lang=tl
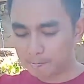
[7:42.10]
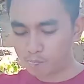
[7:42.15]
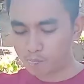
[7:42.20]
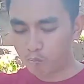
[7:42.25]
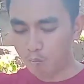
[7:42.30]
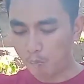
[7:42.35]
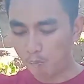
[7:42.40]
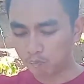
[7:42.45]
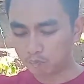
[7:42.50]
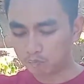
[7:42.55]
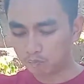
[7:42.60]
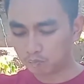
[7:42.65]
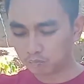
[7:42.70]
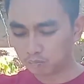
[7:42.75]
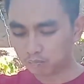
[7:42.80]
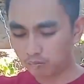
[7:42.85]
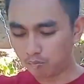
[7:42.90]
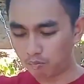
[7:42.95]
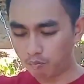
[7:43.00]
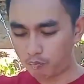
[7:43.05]

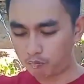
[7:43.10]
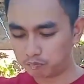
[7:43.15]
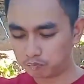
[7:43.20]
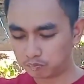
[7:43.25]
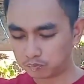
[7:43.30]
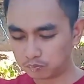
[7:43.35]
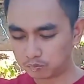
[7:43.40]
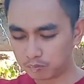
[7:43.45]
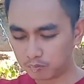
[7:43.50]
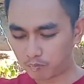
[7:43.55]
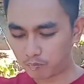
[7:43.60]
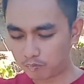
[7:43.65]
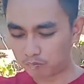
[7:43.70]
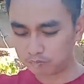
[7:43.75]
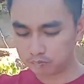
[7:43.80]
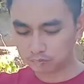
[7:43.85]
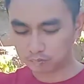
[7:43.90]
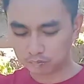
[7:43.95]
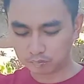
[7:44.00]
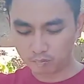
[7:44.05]
Mm,
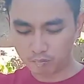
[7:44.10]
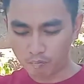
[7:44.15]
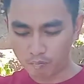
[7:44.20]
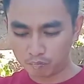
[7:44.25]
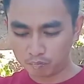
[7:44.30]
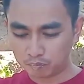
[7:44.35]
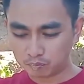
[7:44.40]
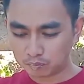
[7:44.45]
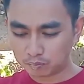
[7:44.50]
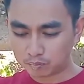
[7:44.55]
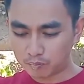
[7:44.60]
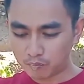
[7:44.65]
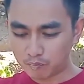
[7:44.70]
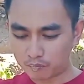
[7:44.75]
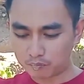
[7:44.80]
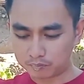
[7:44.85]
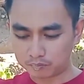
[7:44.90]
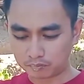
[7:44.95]
talap-talap. Se.